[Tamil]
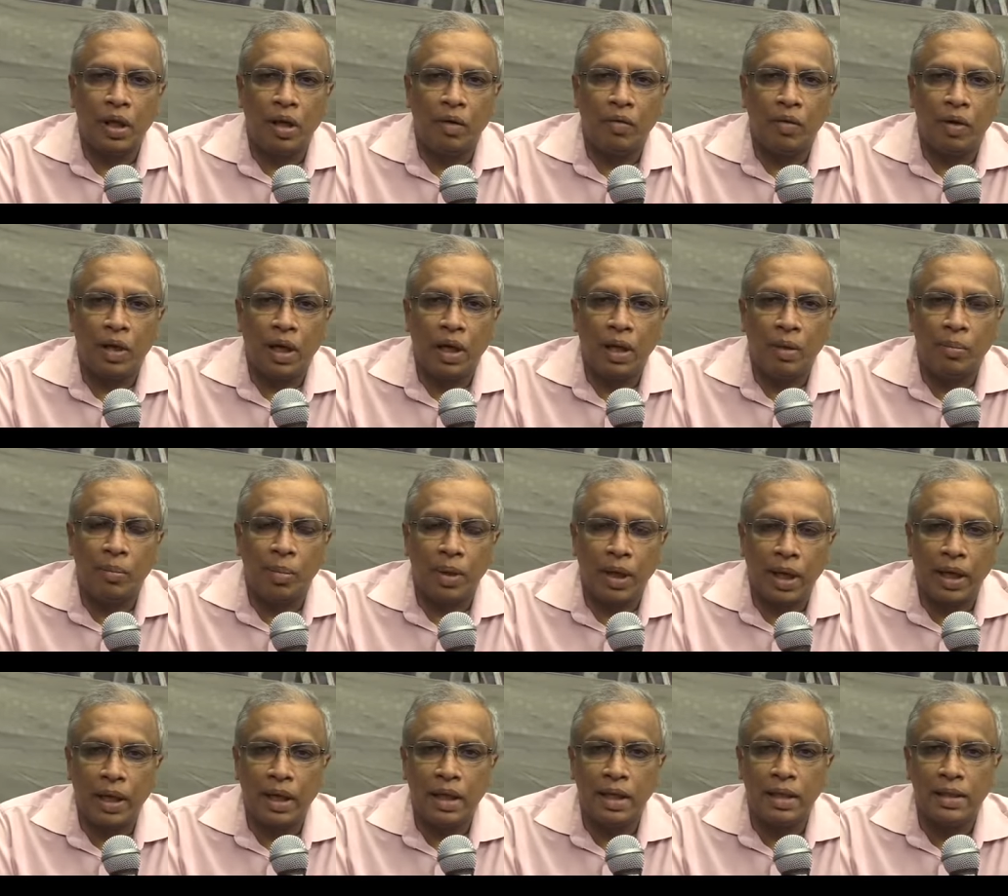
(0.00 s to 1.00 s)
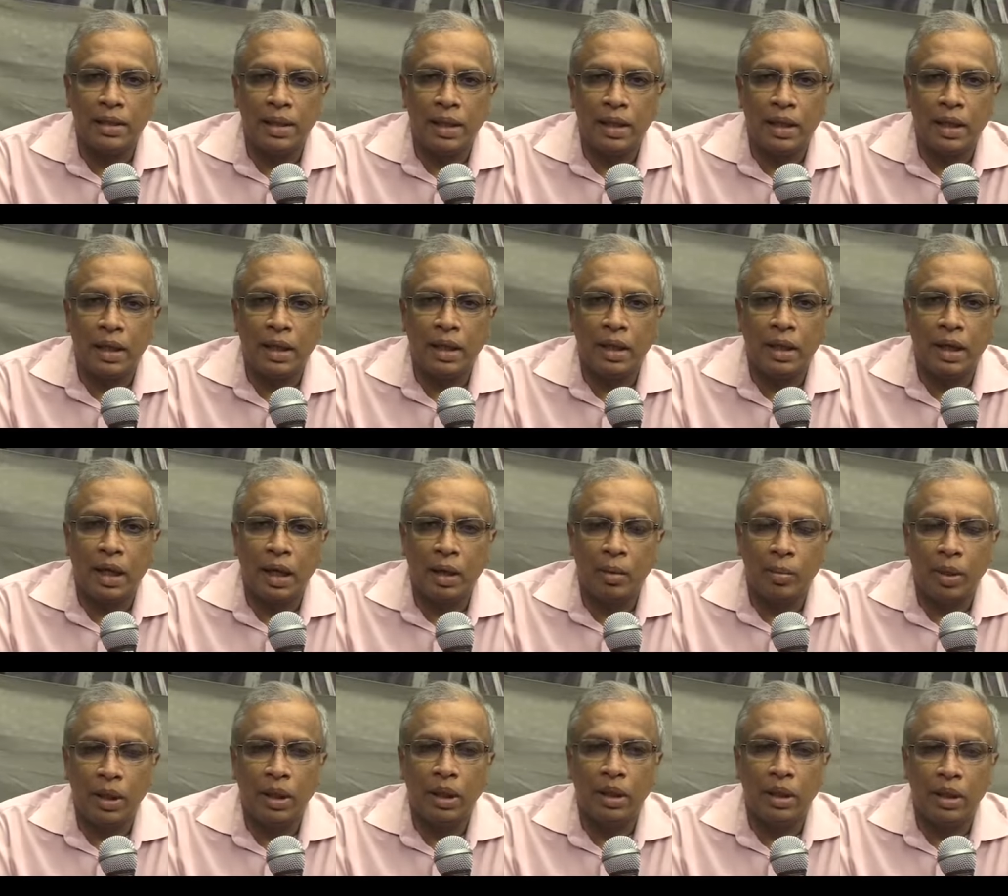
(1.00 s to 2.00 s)
அவர்களை பிணையில் செல்ல
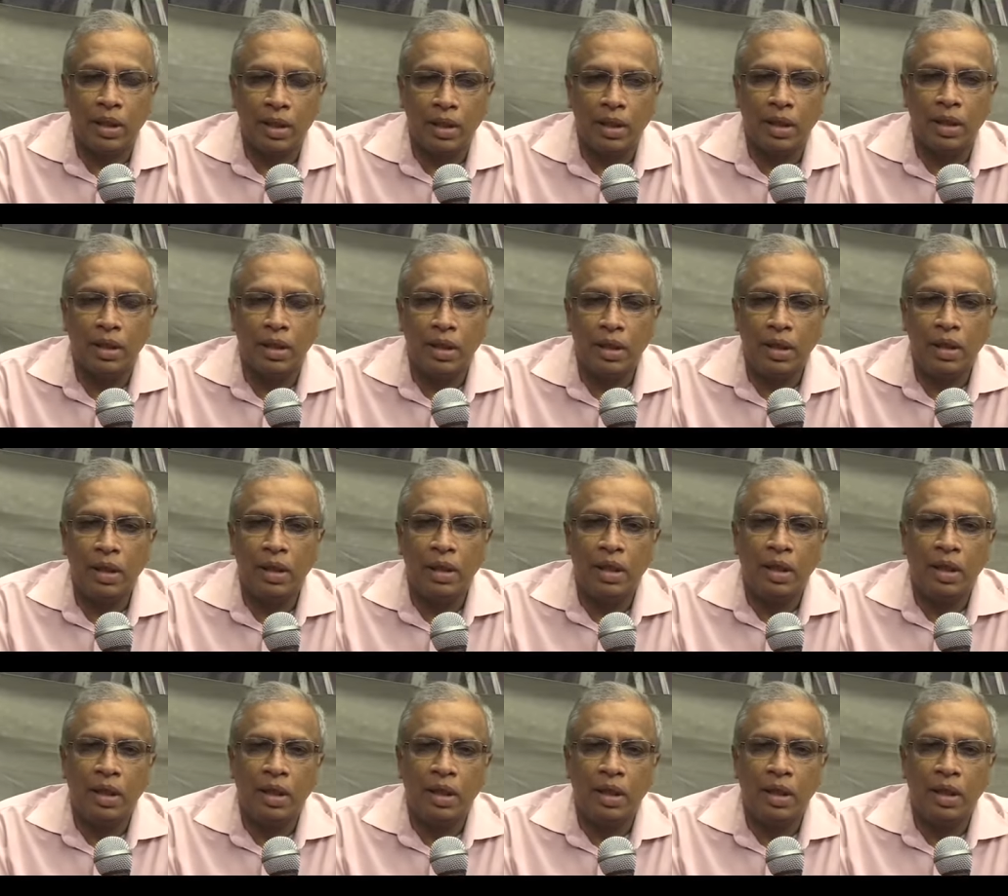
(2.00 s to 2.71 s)
அனுமதித்திருக்கிறது